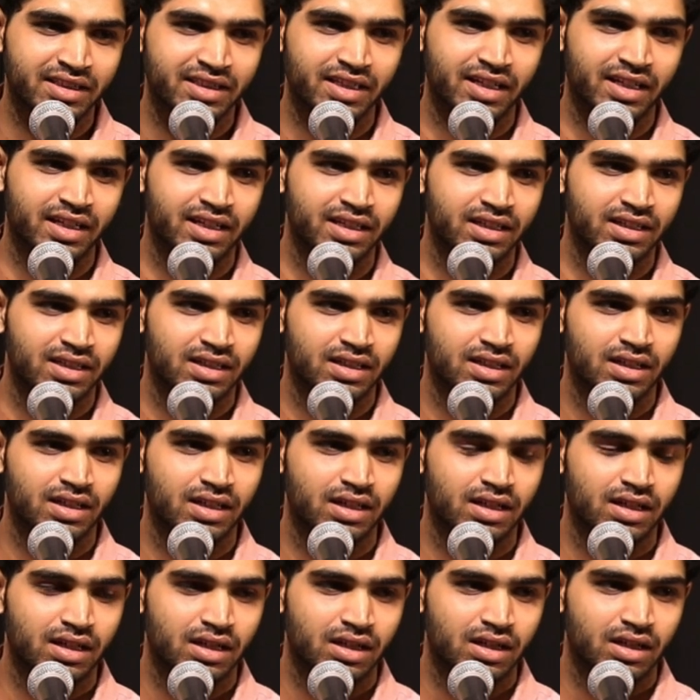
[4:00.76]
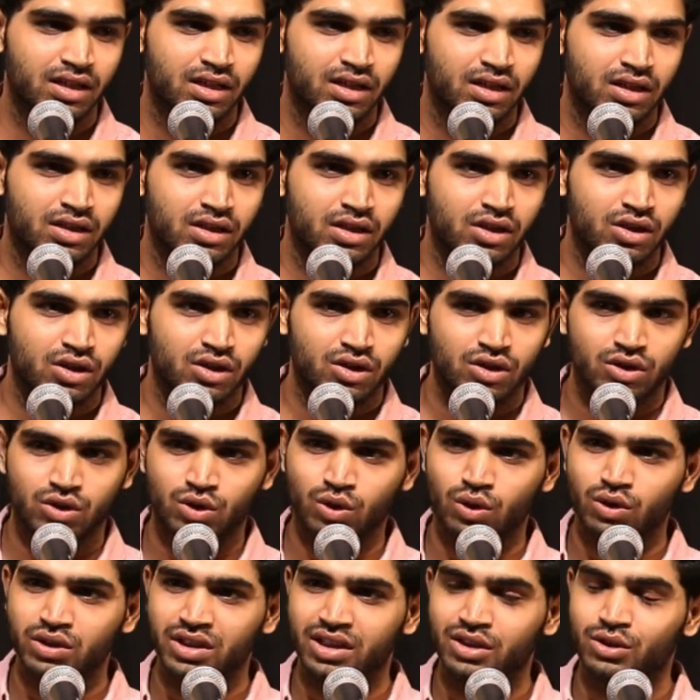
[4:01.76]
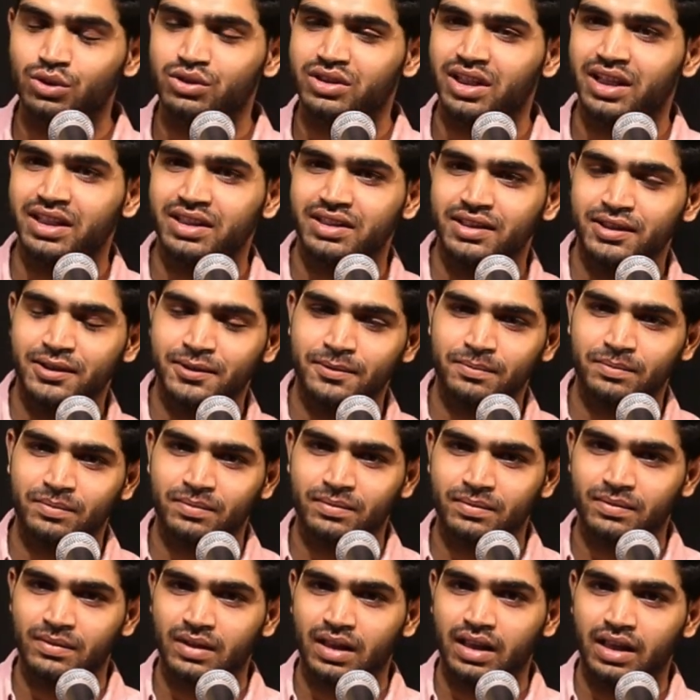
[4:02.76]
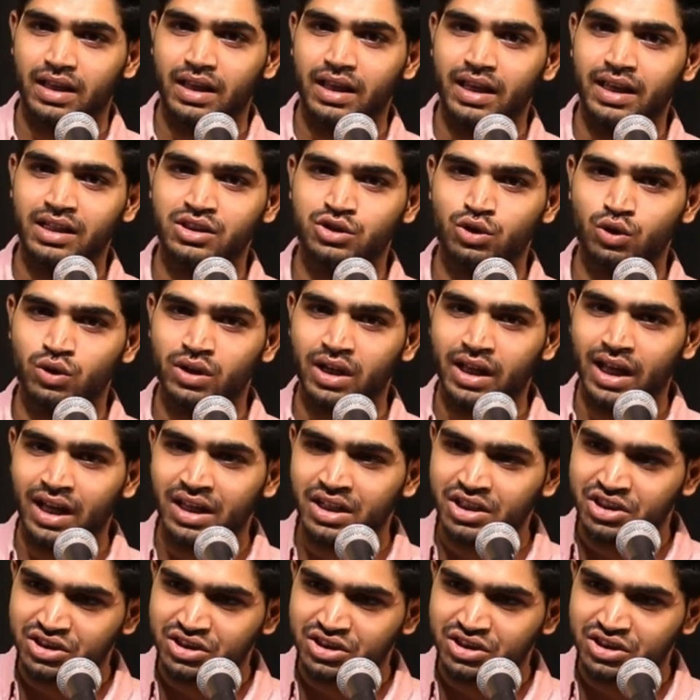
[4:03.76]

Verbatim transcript: लेते हैं तो ये होता है कि एक जो नया